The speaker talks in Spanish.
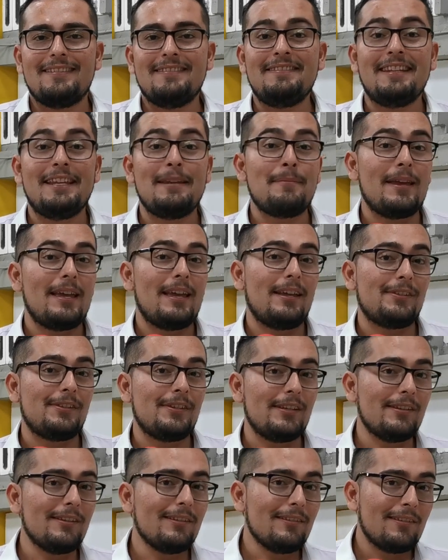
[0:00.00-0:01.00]
ni
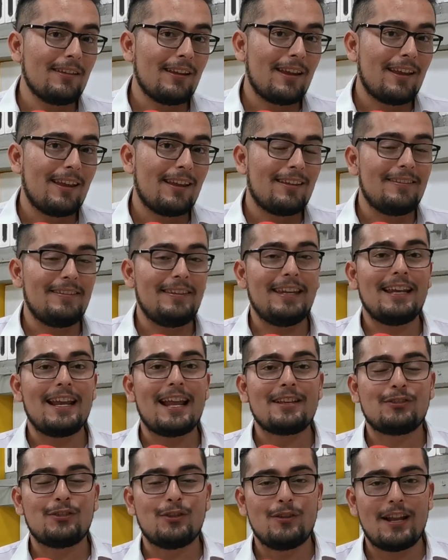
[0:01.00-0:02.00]
Medellín, ni
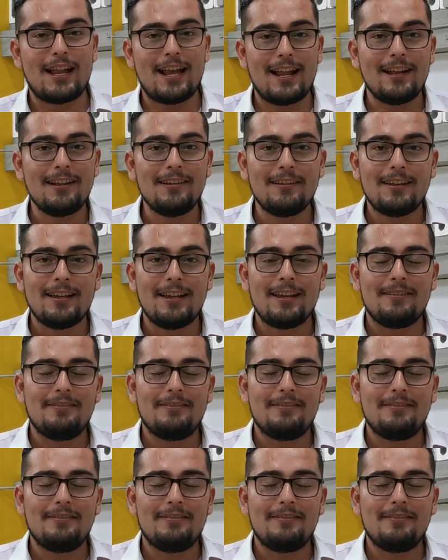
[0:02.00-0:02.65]
Nacional,